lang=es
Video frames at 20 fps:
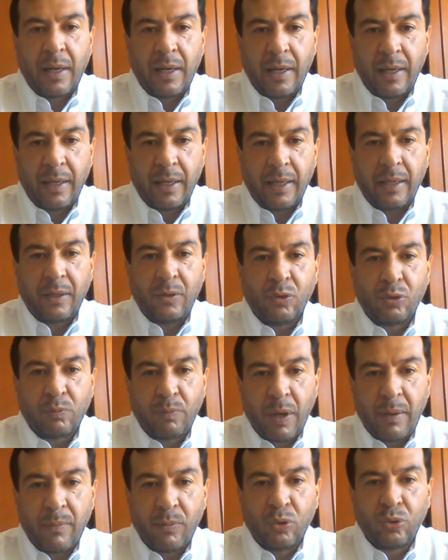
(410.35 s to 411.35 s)
Eh, nos
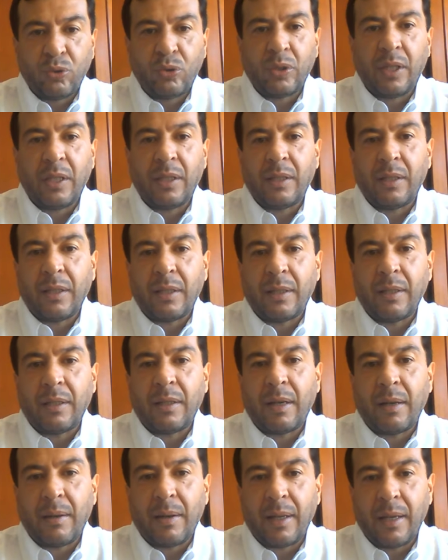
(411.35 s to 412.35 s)
vemos
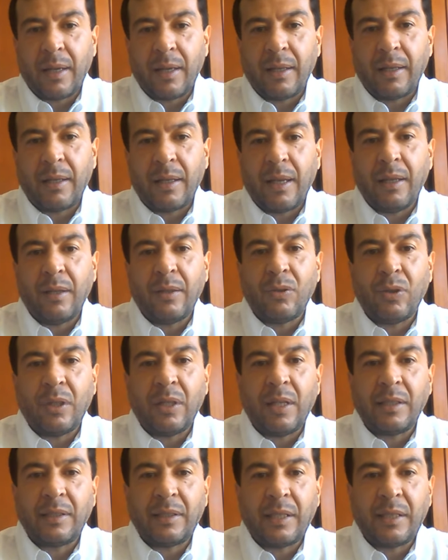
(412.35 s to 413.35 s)
en,
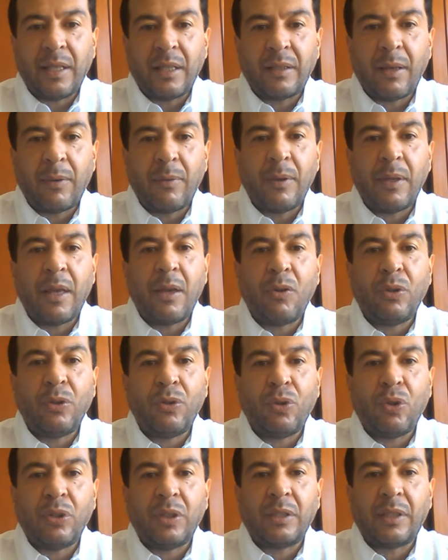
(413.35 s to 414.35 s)
el siguiente video en
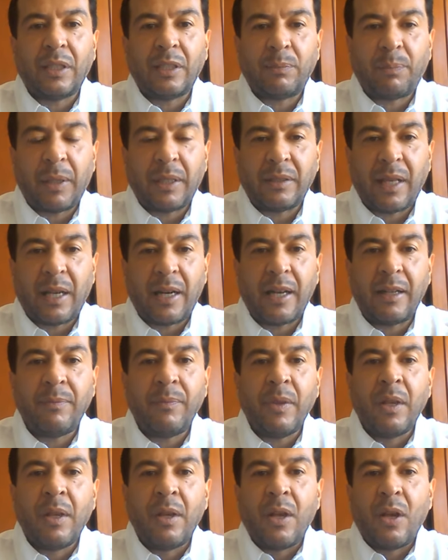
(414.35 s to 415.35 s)
donde se expresarán
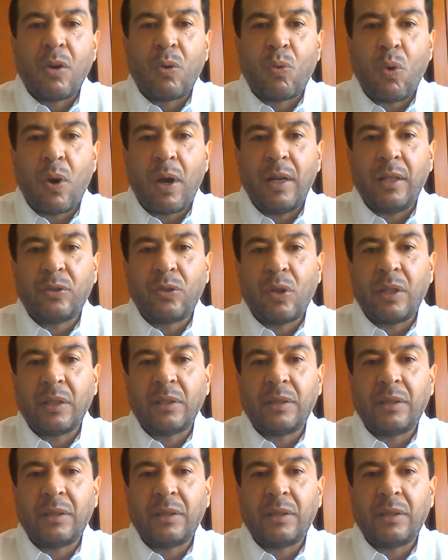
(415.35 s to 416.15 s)
cuáles son